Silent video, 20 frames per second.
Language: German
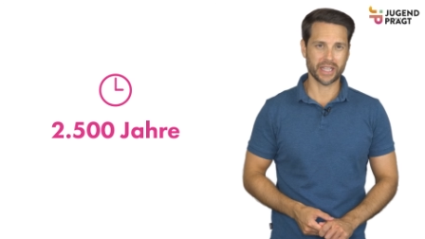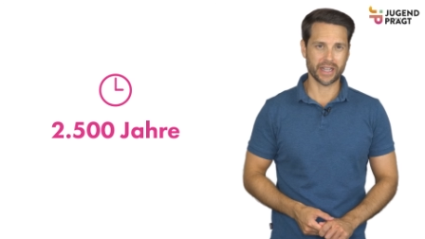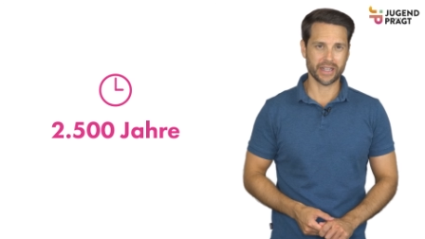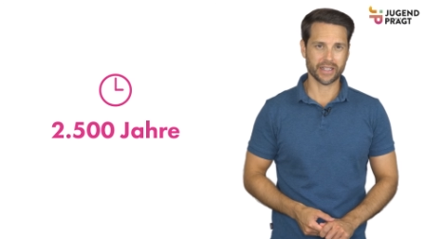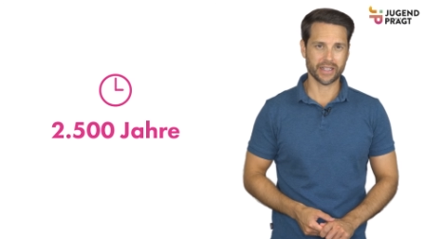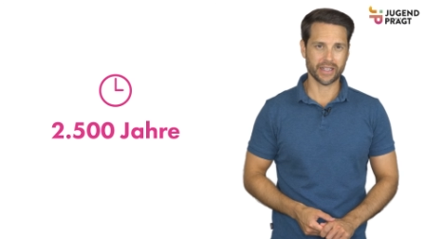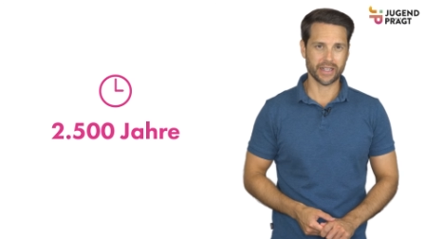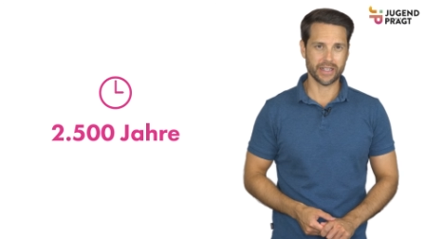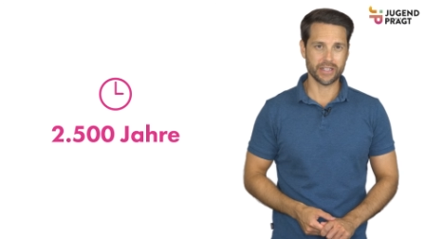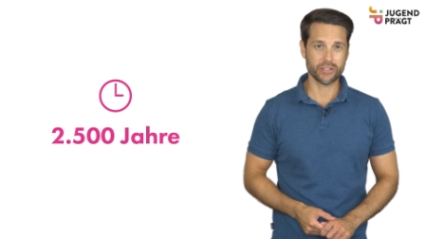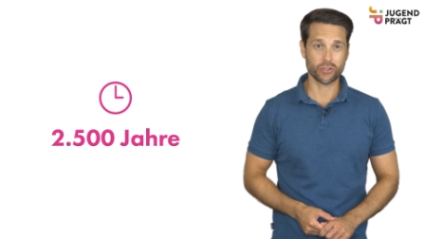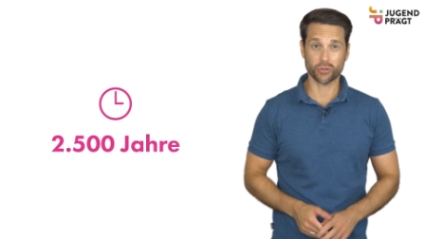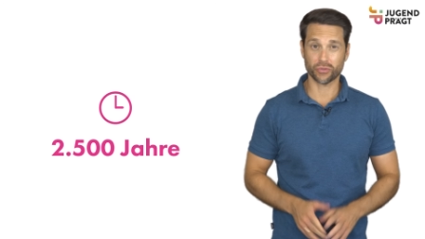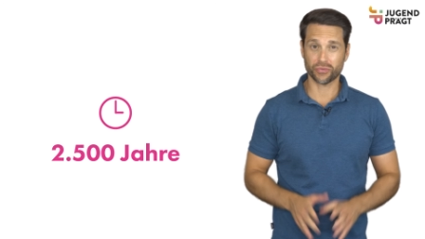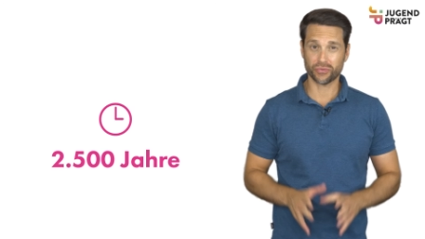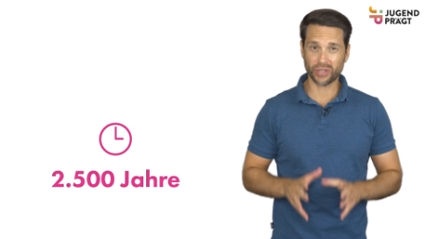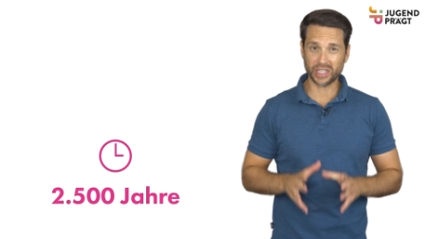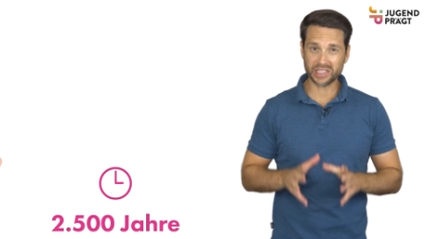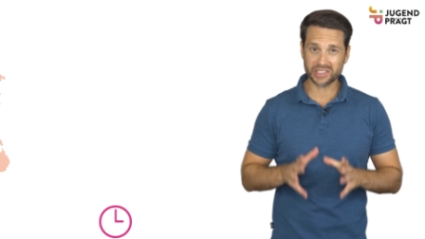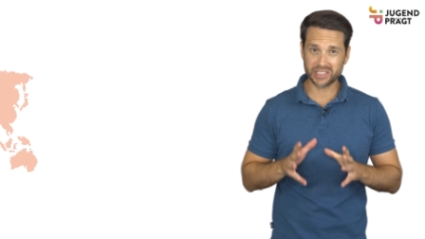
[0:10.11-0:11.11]
Jahre alt
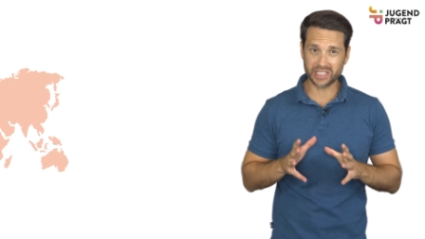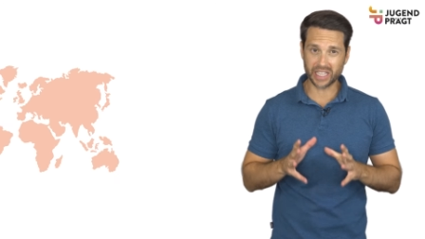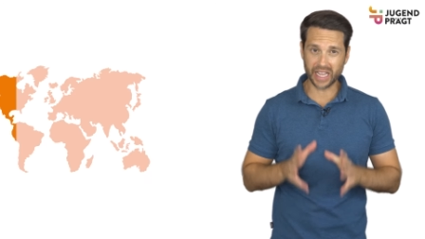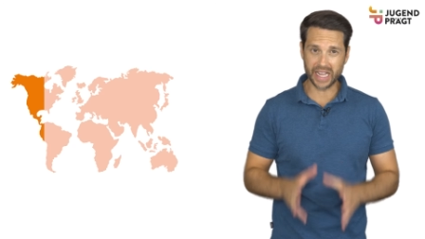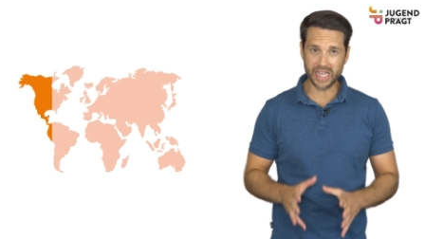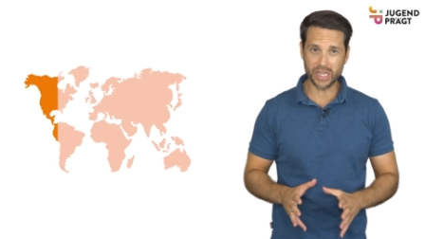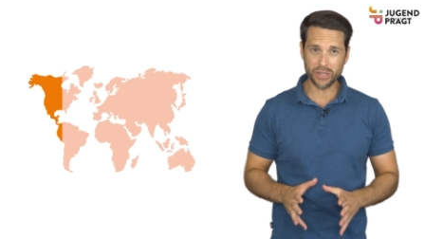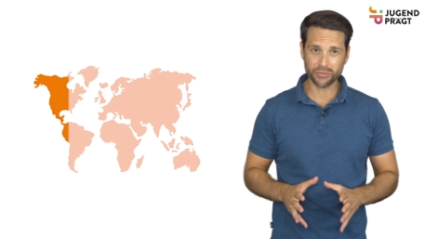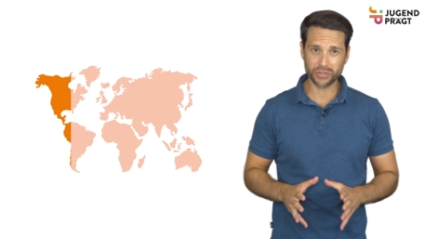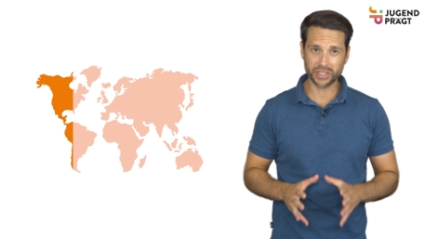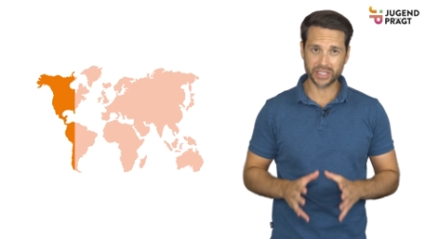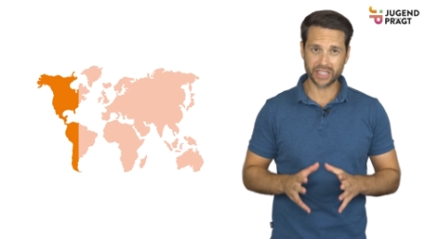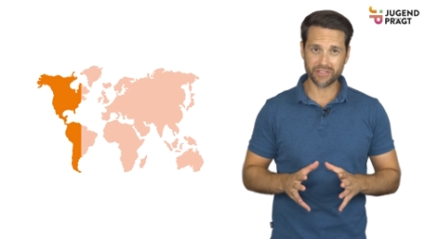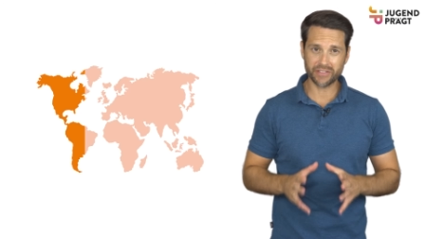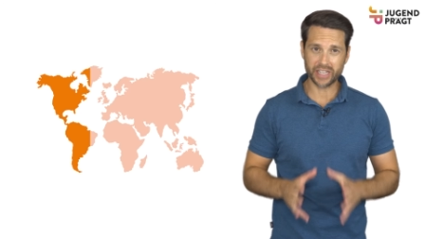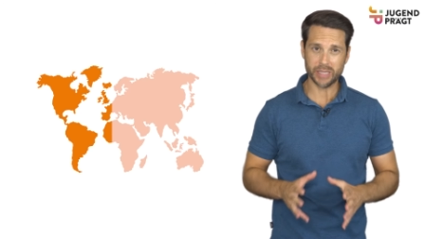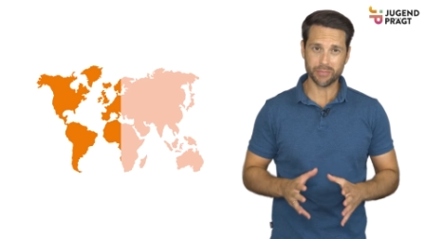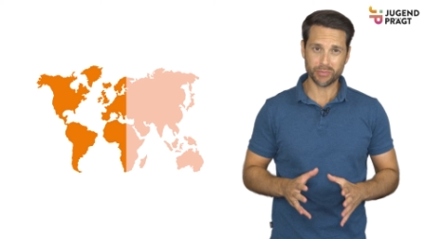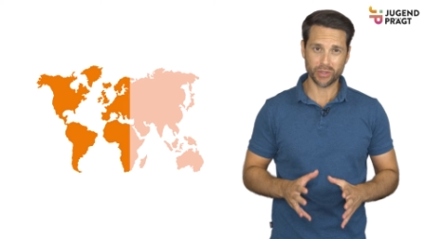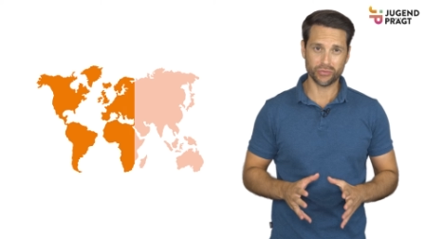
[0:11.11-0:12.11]
und fast die Hälfte der
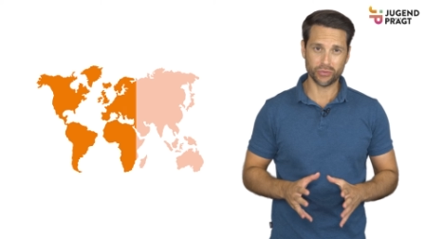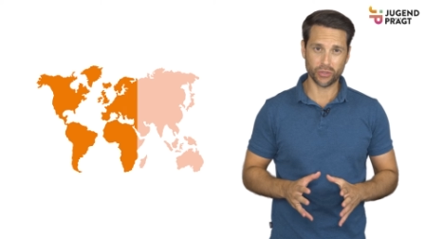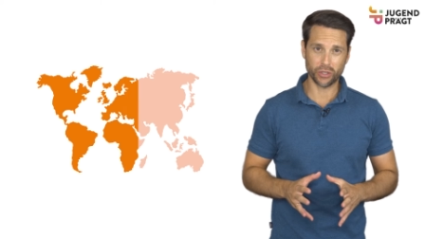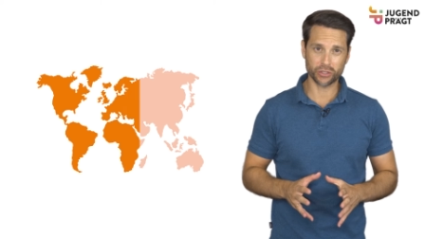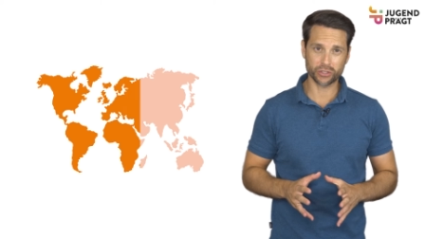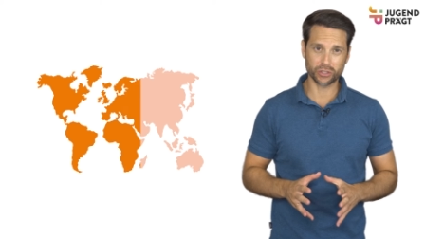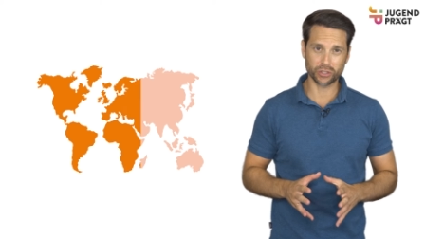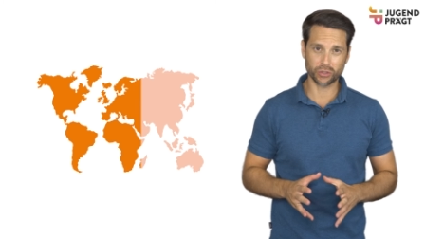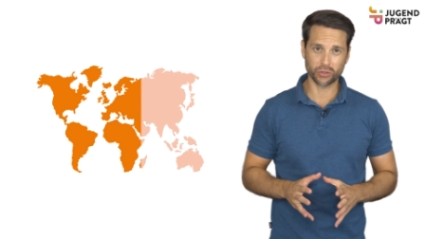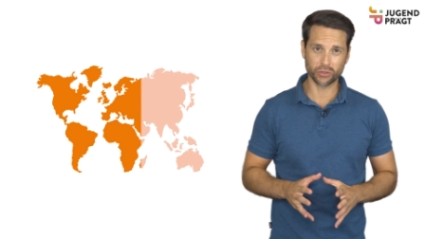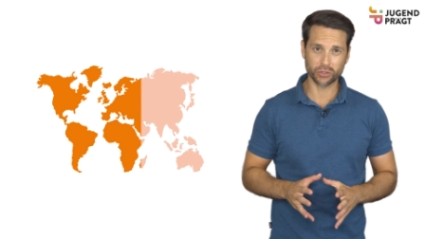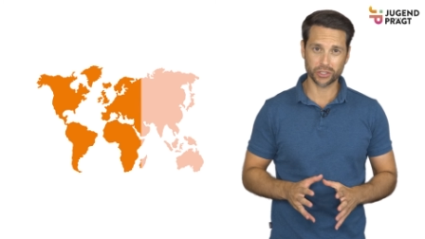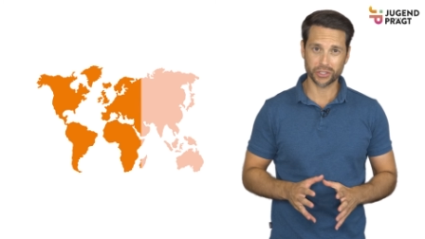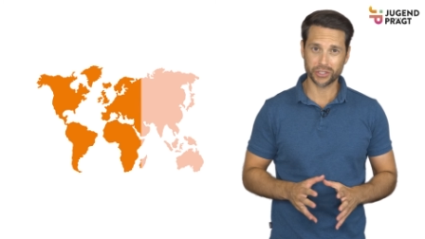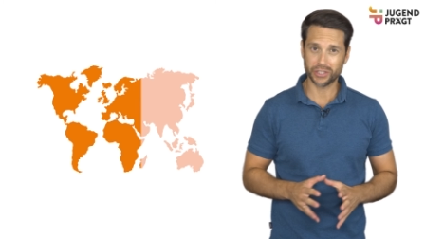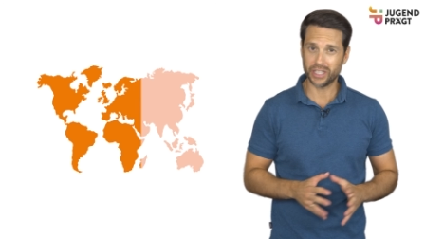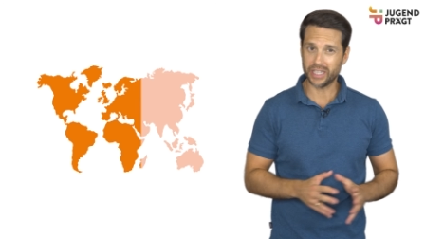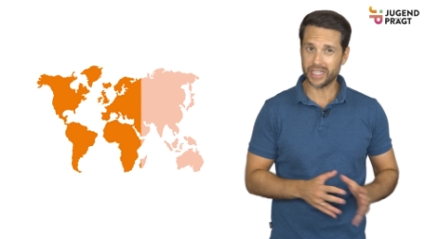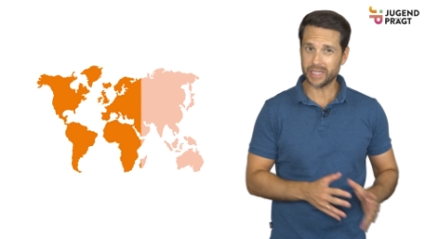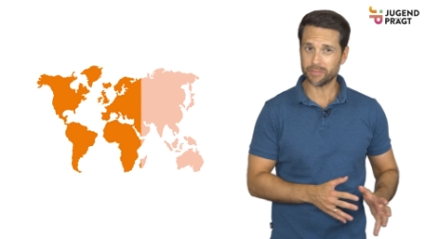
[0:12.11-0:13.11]
Weltbevölkerung
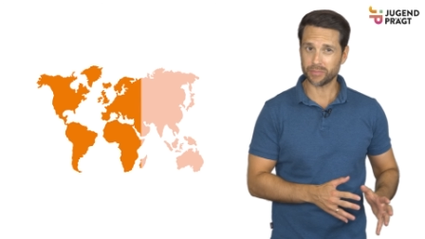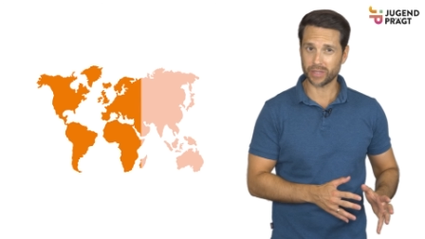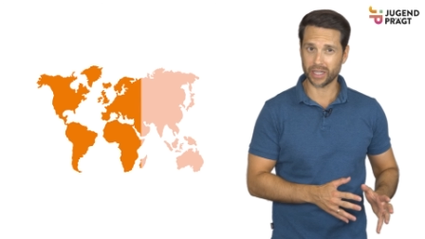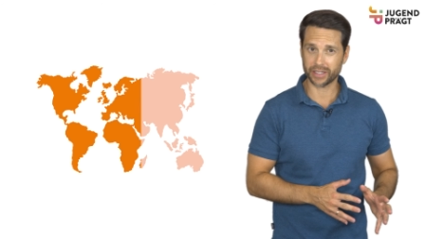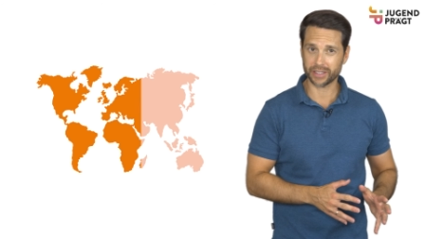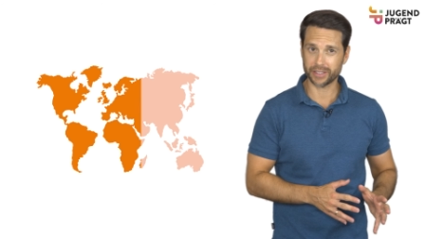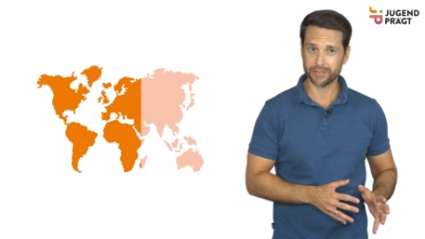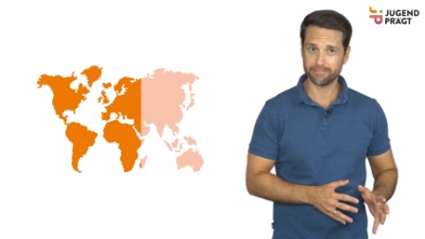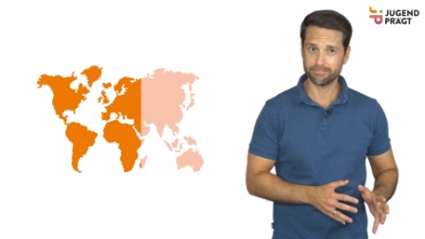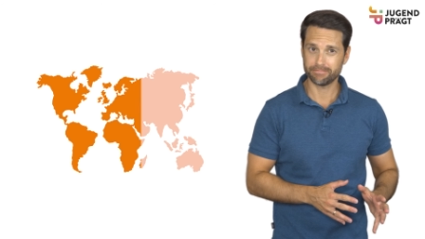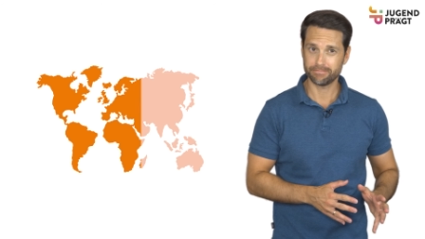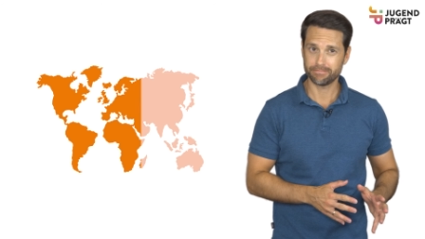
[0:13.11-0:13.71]
lebt darin.